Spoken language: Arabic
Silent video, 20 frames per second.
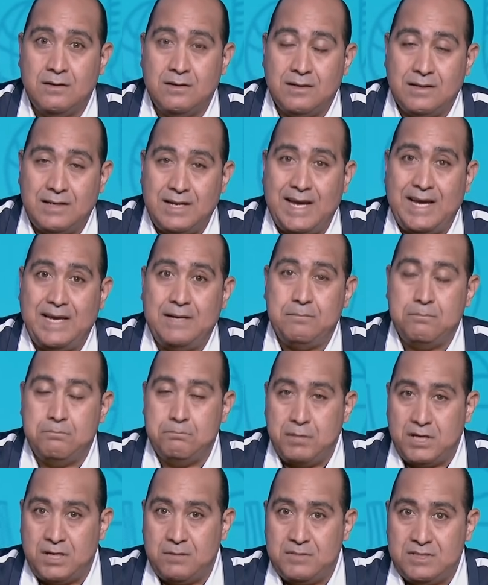لاعب
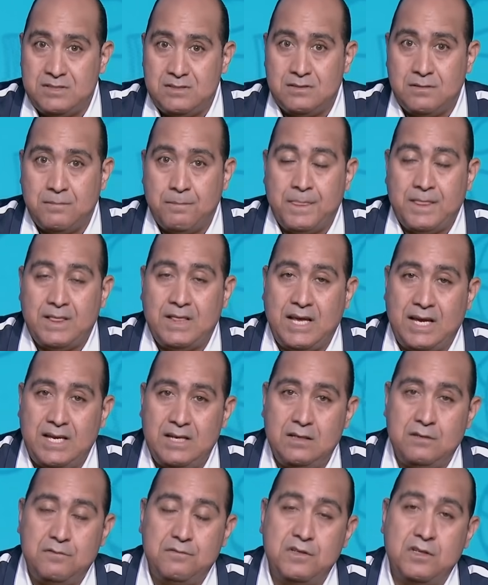بيراميدز
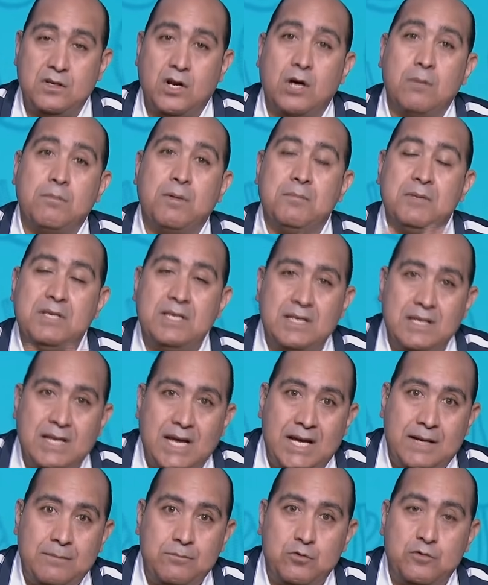لان في رغبه من
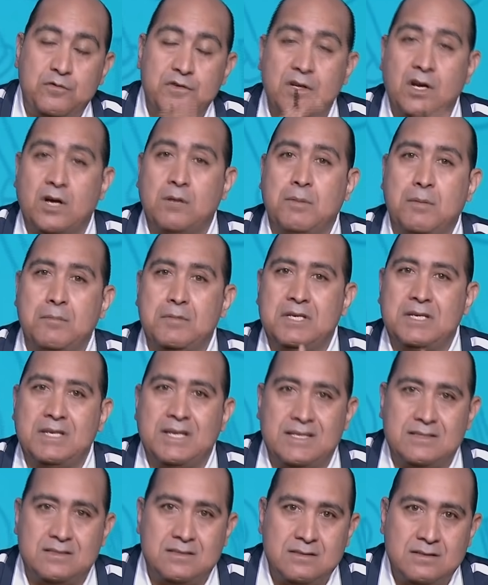اللاعب وفي رغبه من
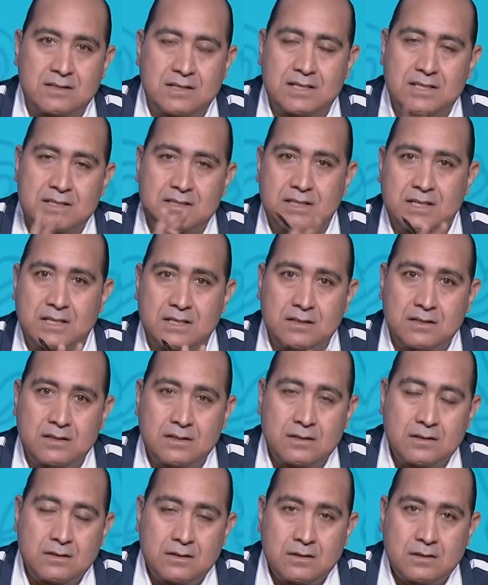النادي الاثنين
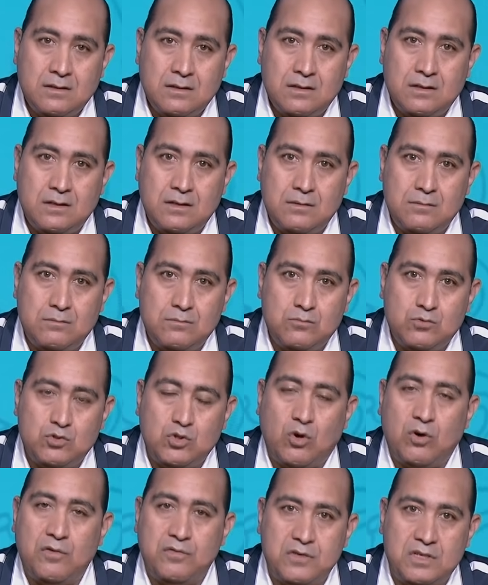آه،
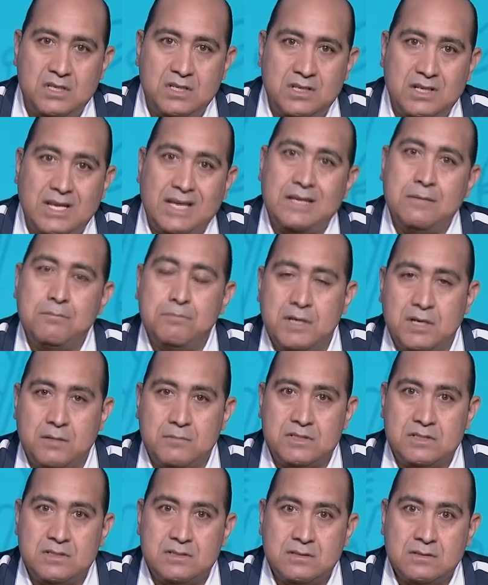متوافقين لكن
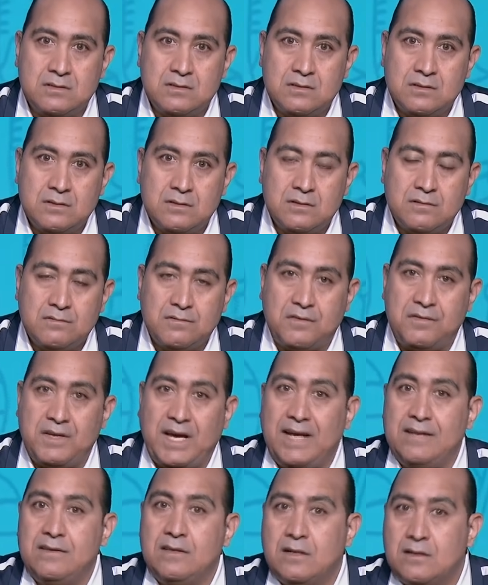بيراميدز ففي
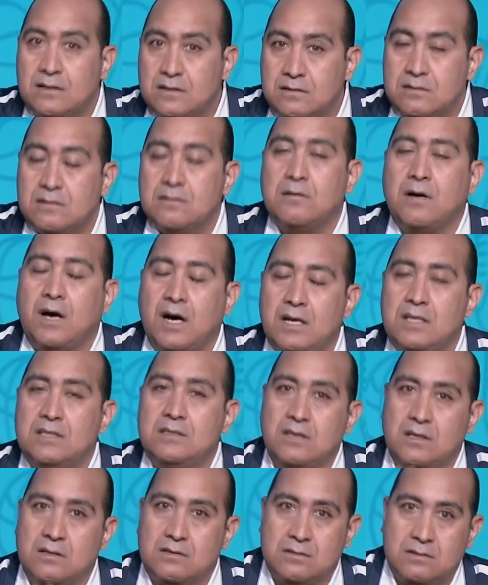عندك
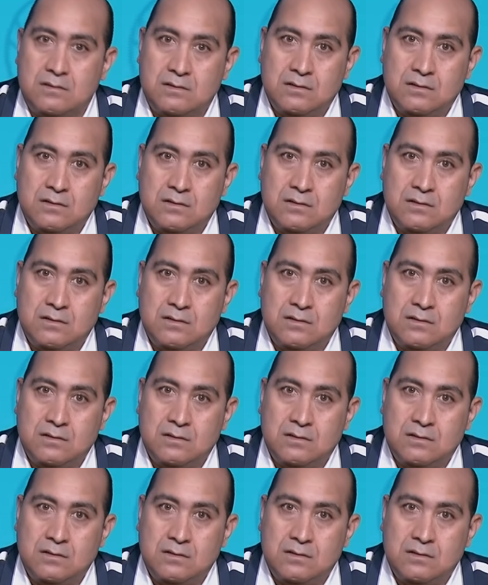ايضا